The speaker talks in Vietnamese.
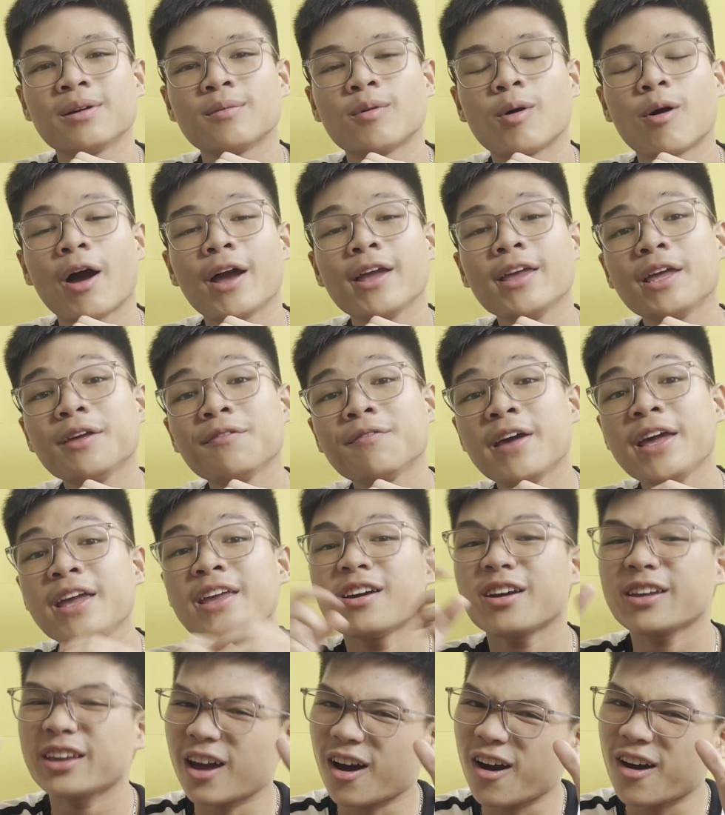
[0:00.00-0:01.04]
được một khoản chi phí
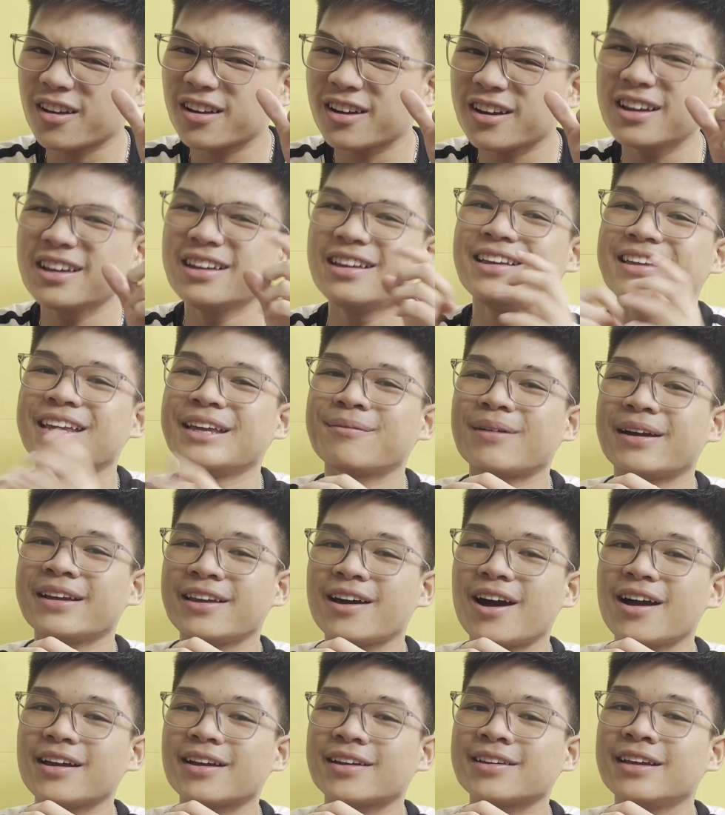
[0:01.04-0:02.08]
nhỏ nhỏ nữa. Nhưng mà
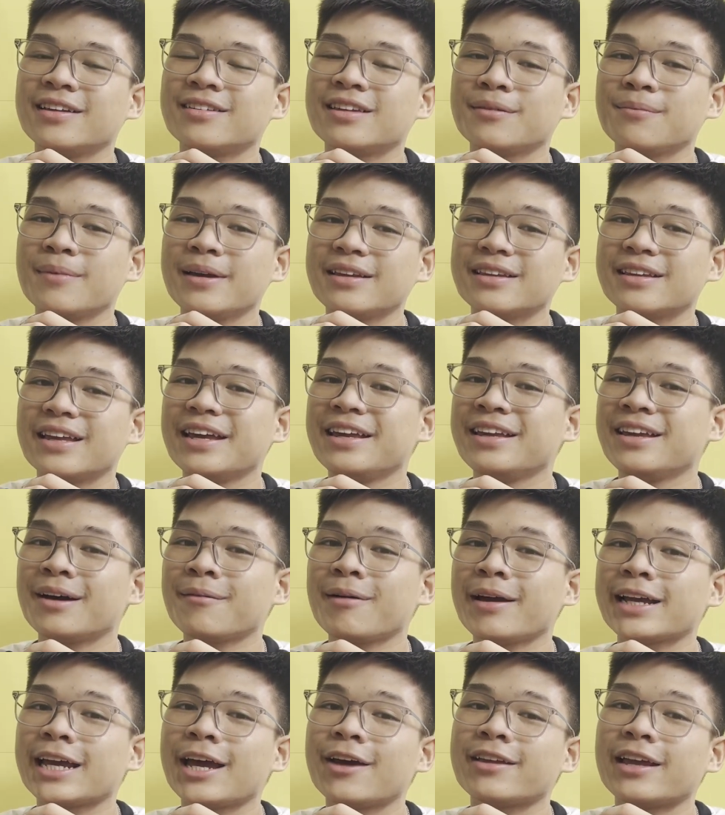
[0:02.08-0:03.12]
nhớ nha, đi xe buýt thì nhớ
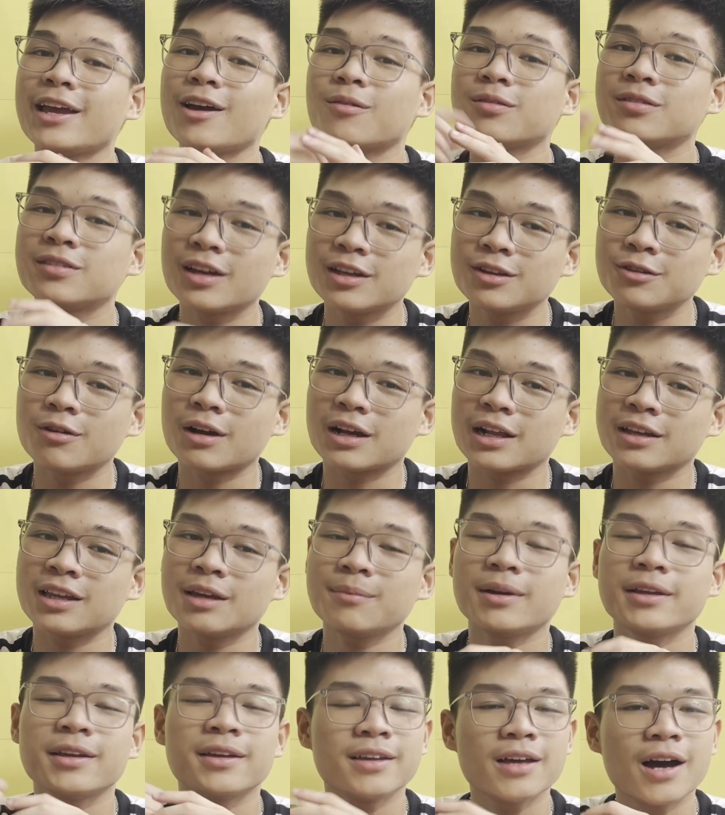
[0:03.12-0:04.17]
mang theo thẻ học sinh hoặc là
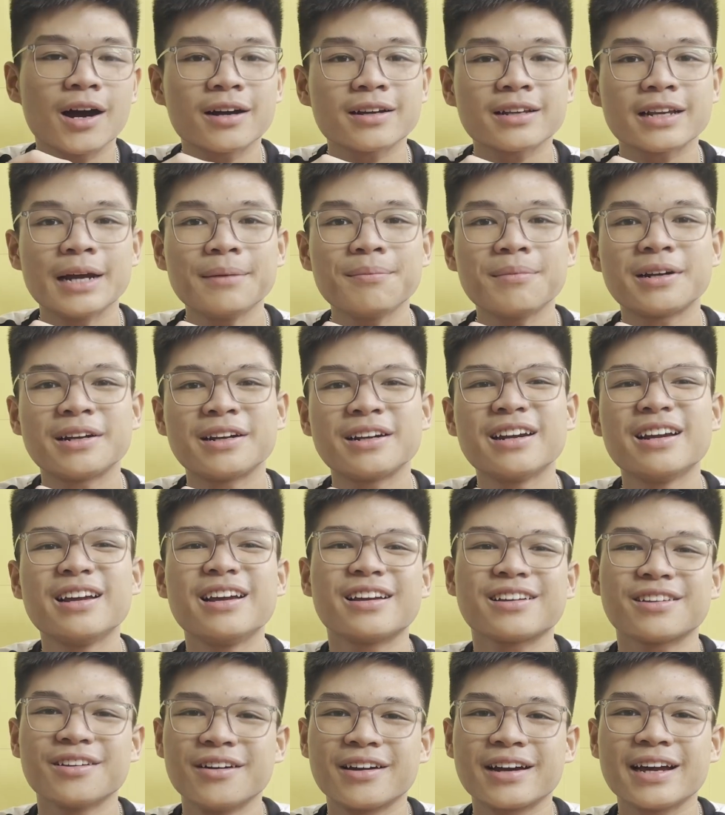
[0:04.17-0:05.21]
chứng minh nhân dân để mình
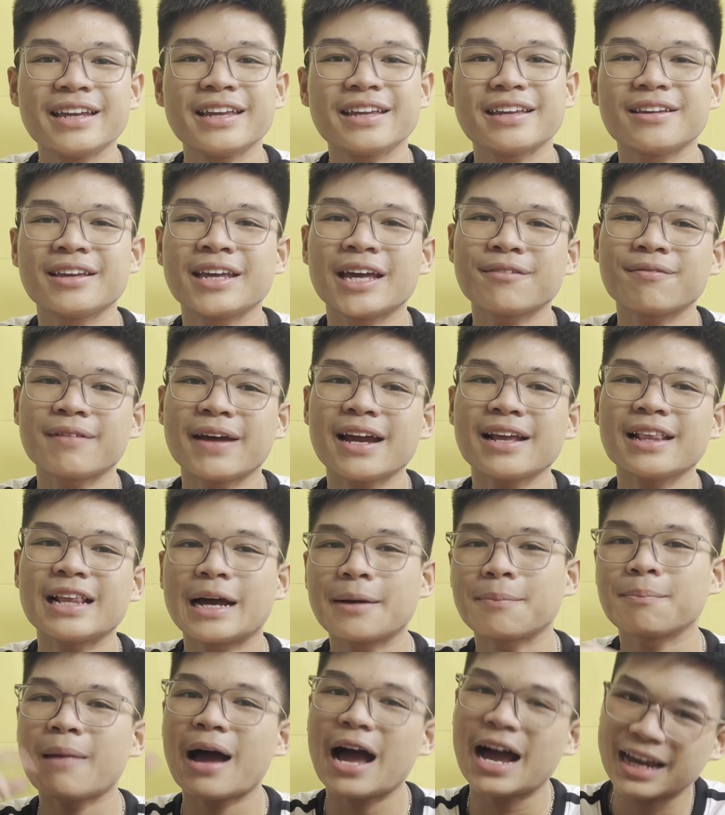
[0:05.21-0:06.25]
được cái giá vé
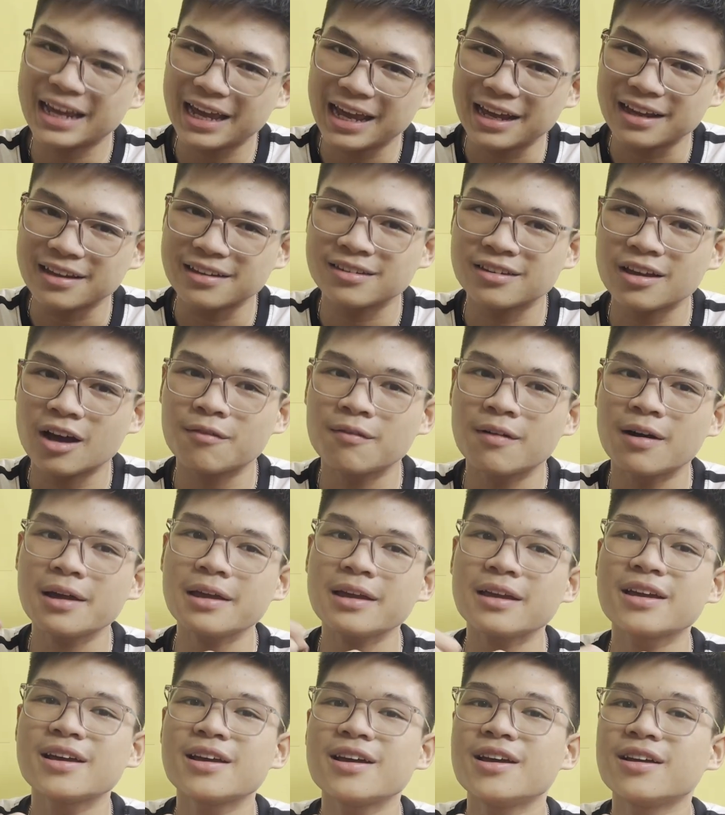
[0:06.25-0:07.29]
là 3.000 so với
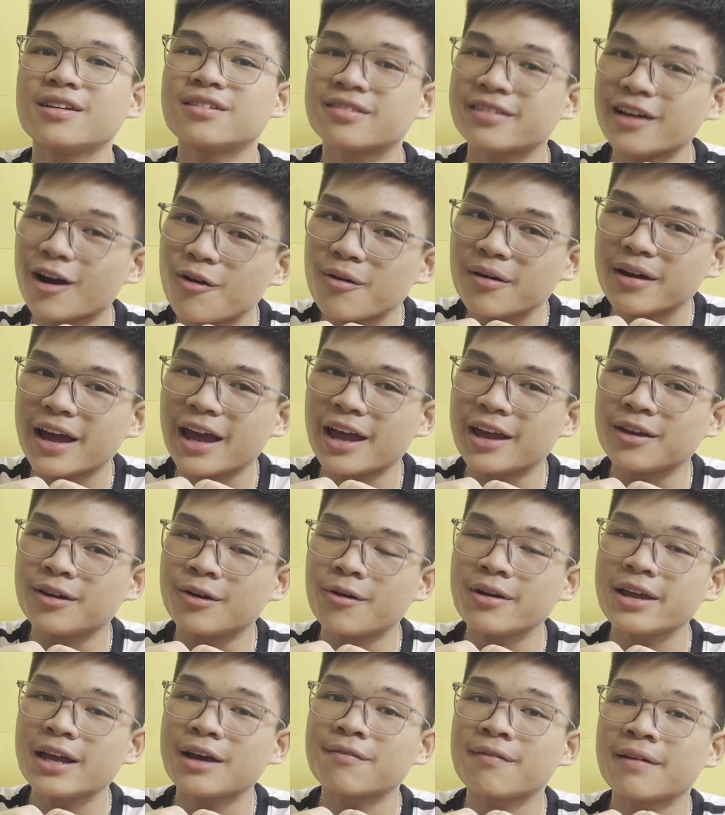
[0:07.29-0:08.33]
6.000
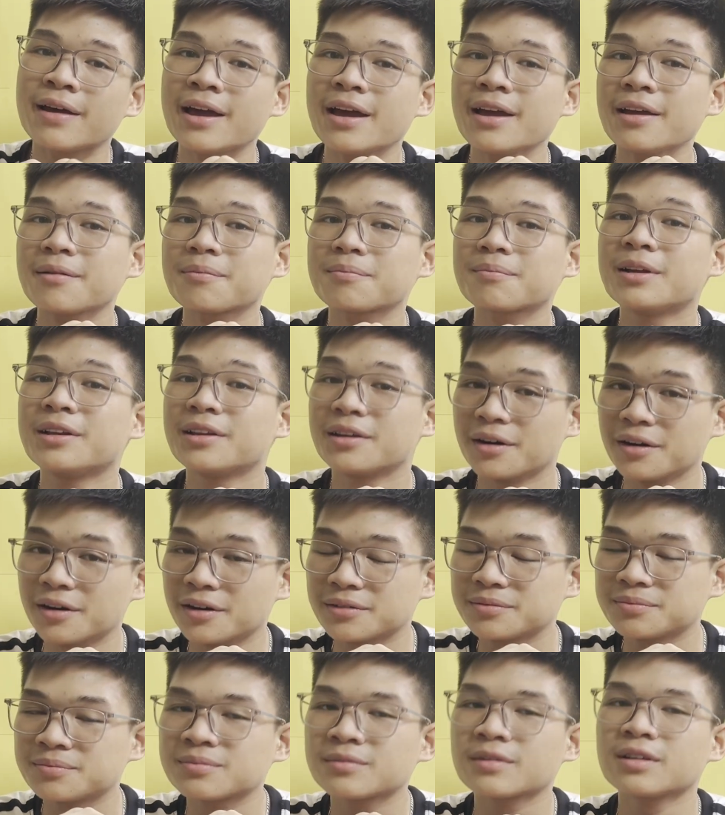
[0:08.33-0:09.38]
của giá vé bình
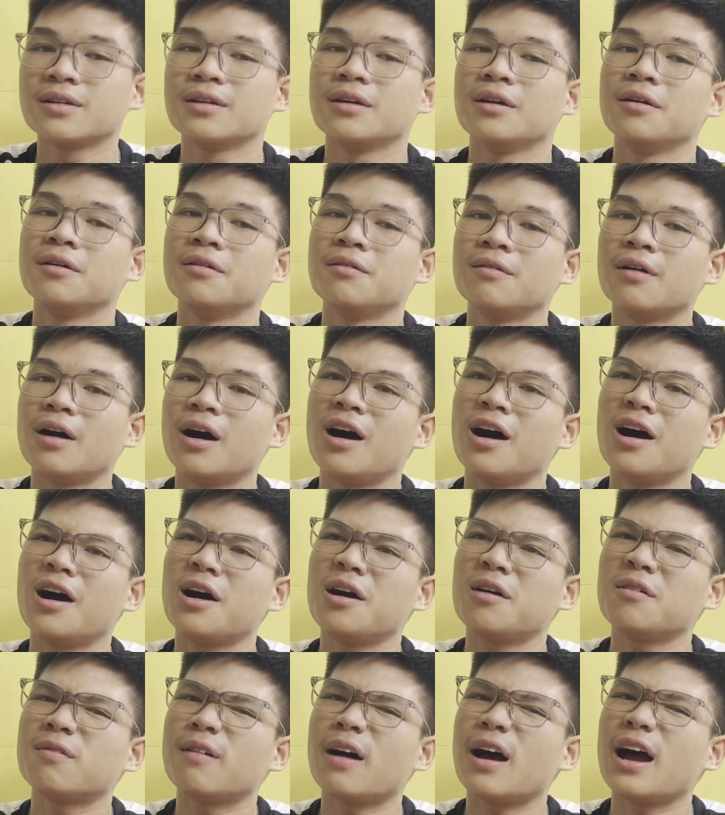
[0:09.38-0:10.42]
thường.
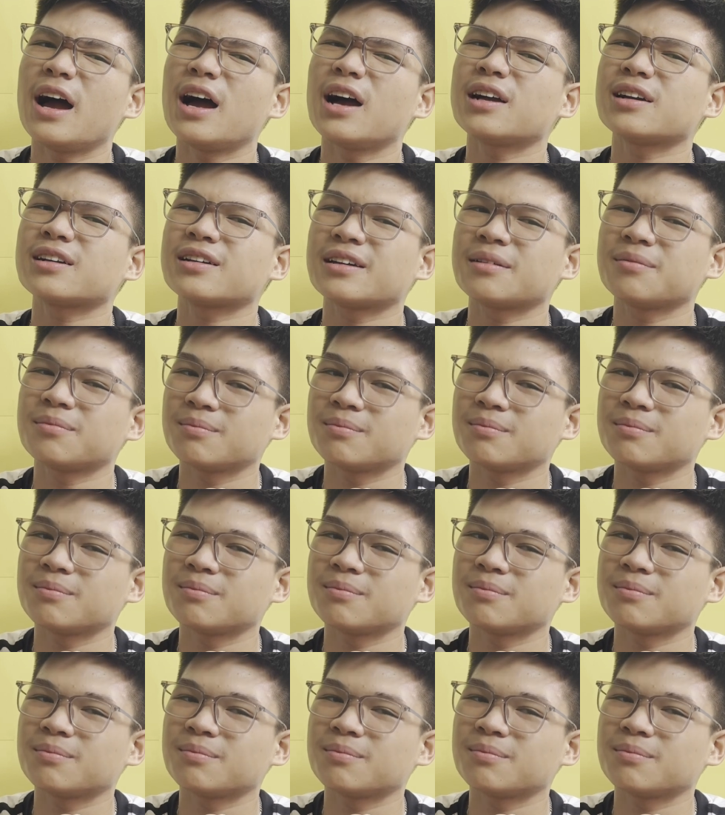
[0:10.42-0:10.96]
Và